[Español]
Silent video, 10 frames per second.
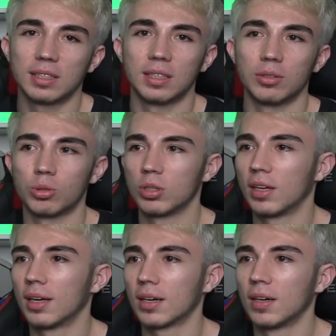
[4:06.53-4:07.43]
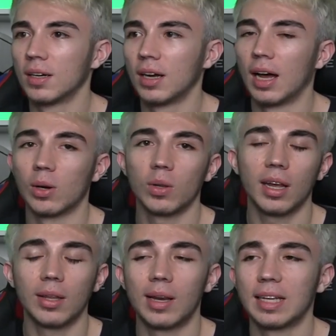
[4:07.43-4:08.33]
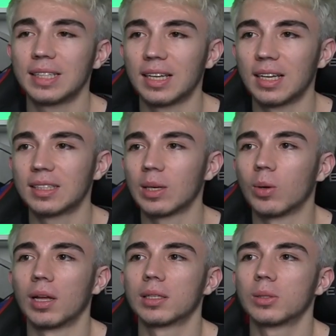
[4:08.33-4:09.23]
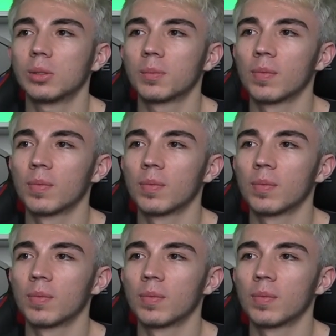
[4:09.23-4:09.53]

Si Rudiger, a Rudiger no le hace nada ese codazo.